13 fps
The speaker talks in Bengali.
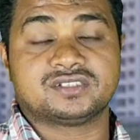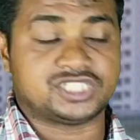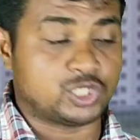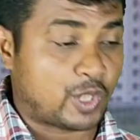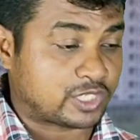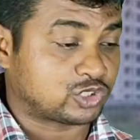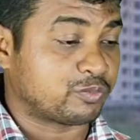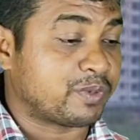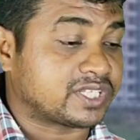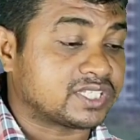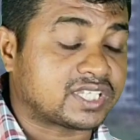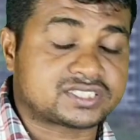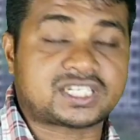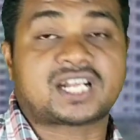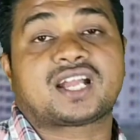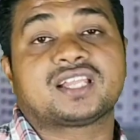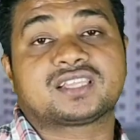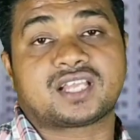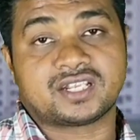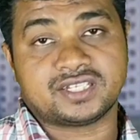ছিল একজন ব্যক্তি তার
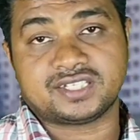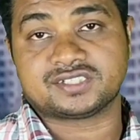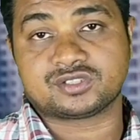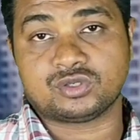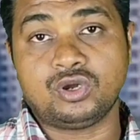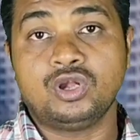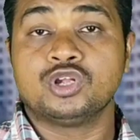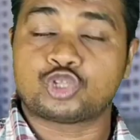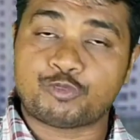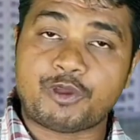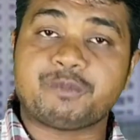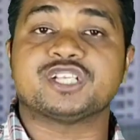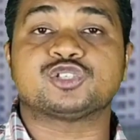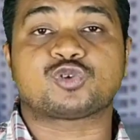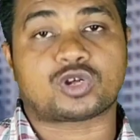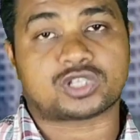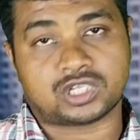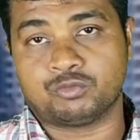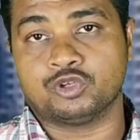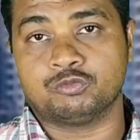সাক্ষাৎকার নিতেছিল তবে আমি কিছু
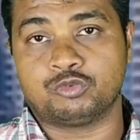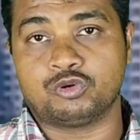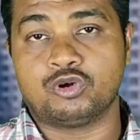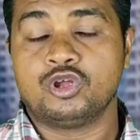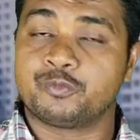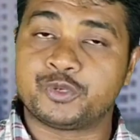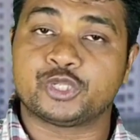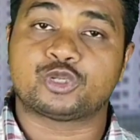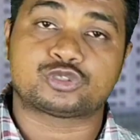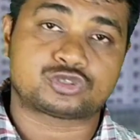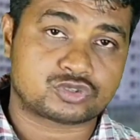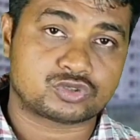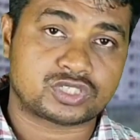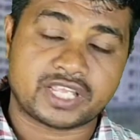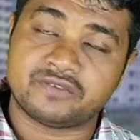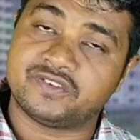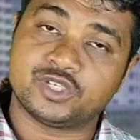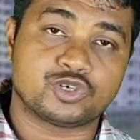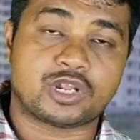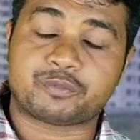কথা বলবো প্রিয় দর্শক শ্রোতা এই
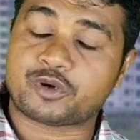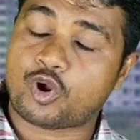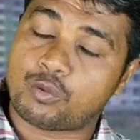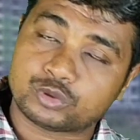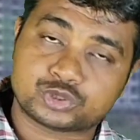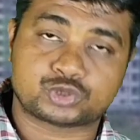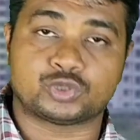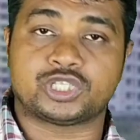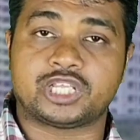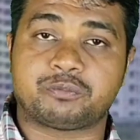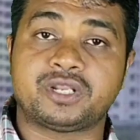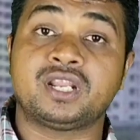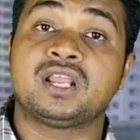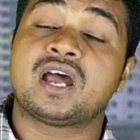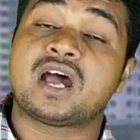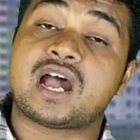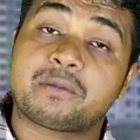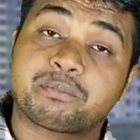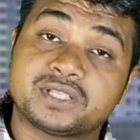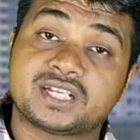ভিডিওটি আপনারা অবশ্যই দেখবেন
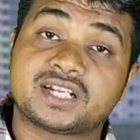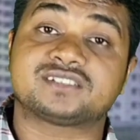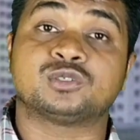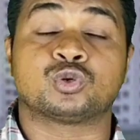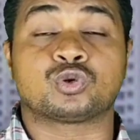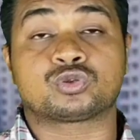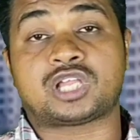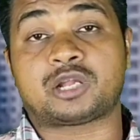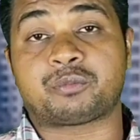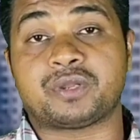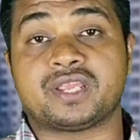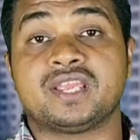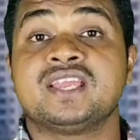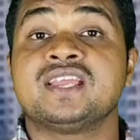আপনাদের কাছে অনুরোধ থাকবে